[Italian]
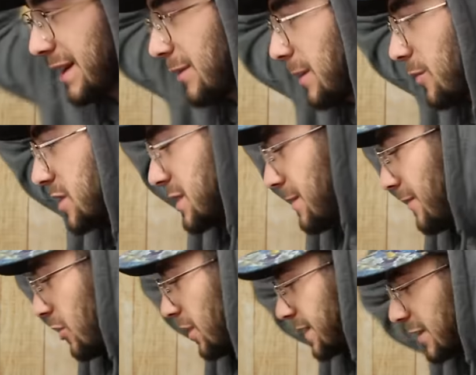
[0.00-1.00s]
vediamo la prossima
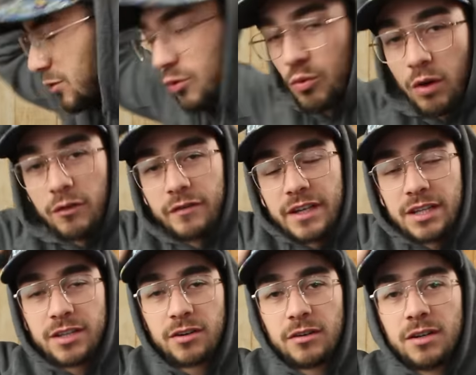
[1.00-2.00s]
volta con un nuovo
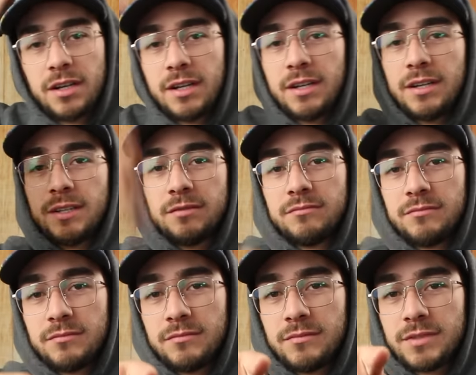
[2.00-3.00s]
video
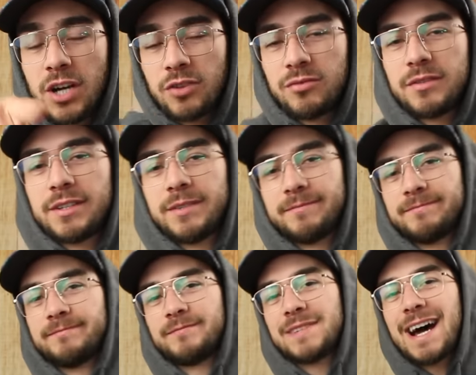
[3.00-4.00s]
ciao a tutti
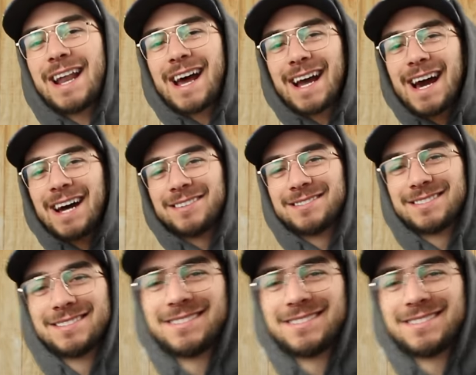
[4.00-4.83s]
ciao raga